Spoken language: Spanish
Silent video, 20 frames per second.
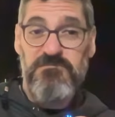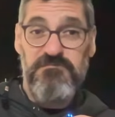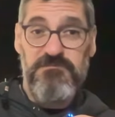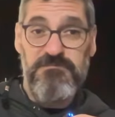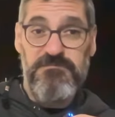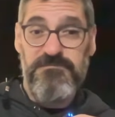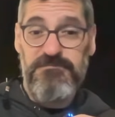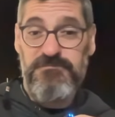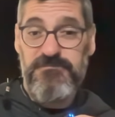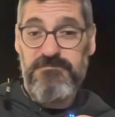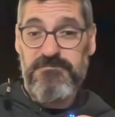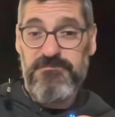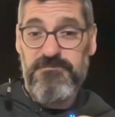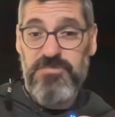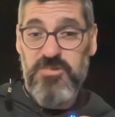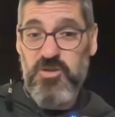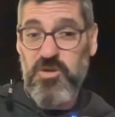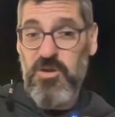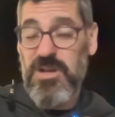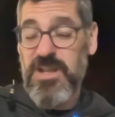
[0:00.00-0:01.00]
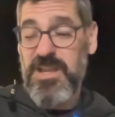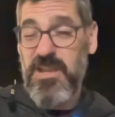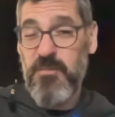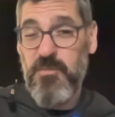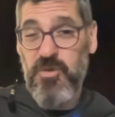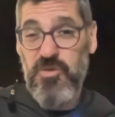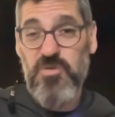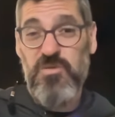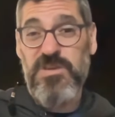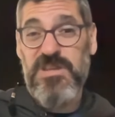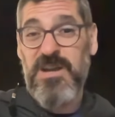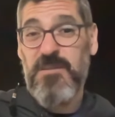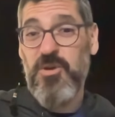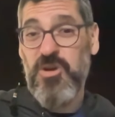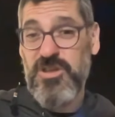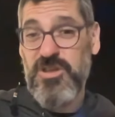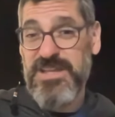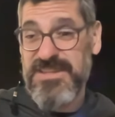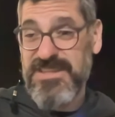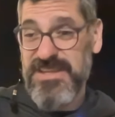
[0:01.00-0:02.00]
mm, son equipos ultra
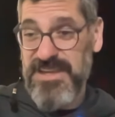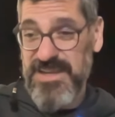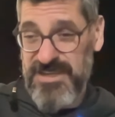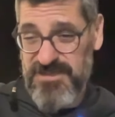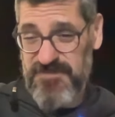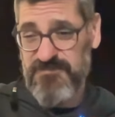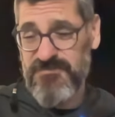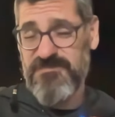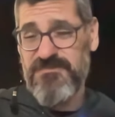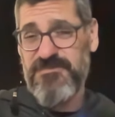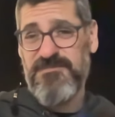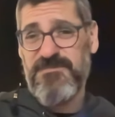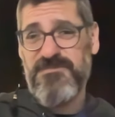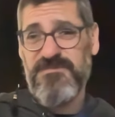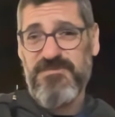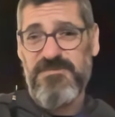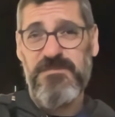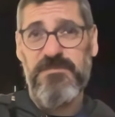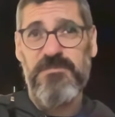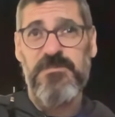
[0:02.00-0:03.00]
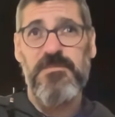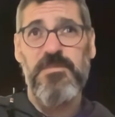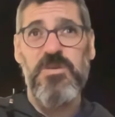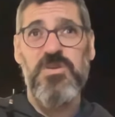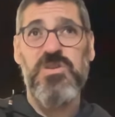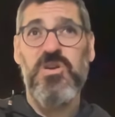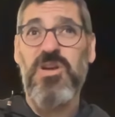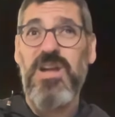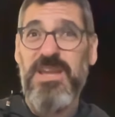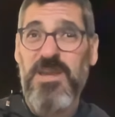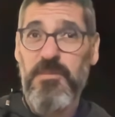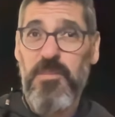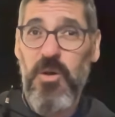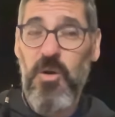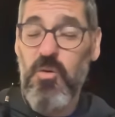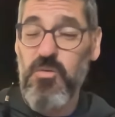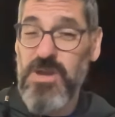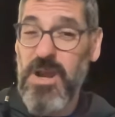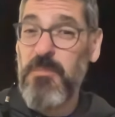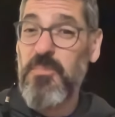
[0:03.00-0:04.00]
portátiles, son equipos
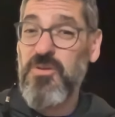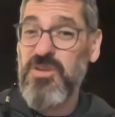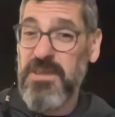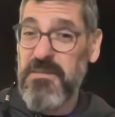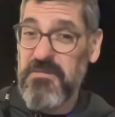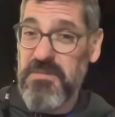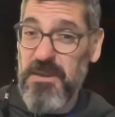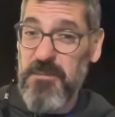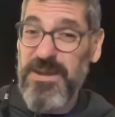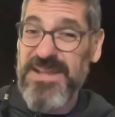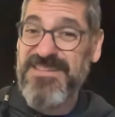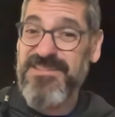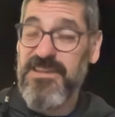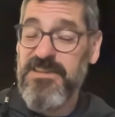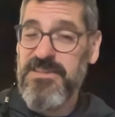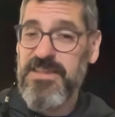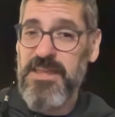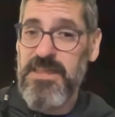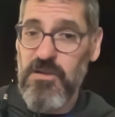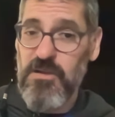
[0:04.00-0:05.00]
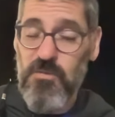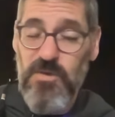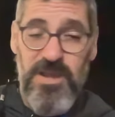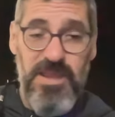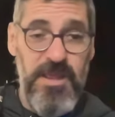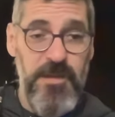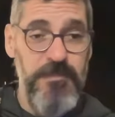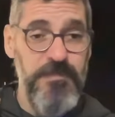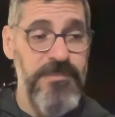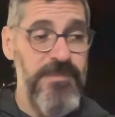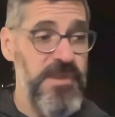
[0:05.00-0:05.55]
con una potencia bastante adecuada.